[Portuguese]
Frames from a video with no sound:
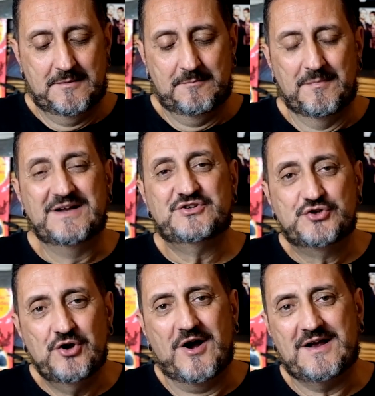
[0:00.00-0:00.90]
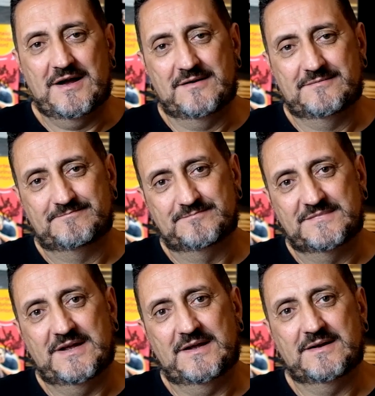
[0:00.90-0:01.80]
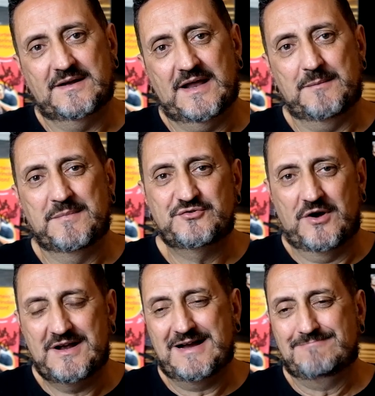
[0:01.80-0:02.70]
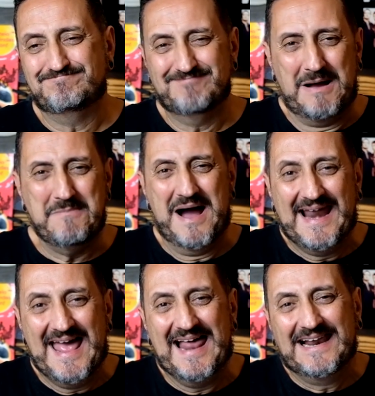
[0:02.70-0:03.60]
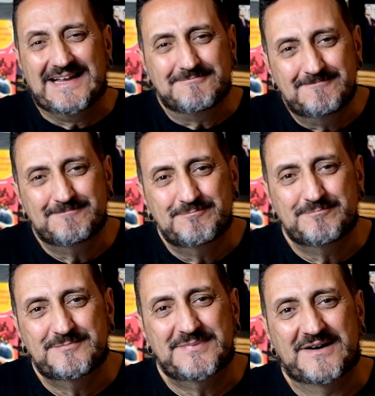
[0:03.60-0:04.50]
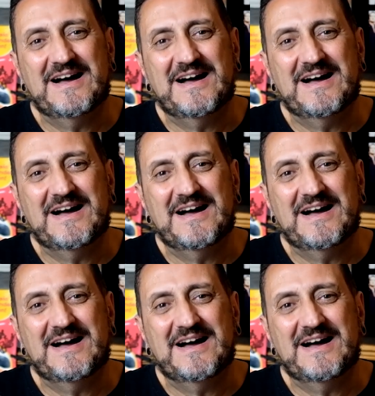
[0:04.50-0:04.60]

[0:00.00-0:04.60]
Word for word: mandioca, né? aquela mandioca amarela, para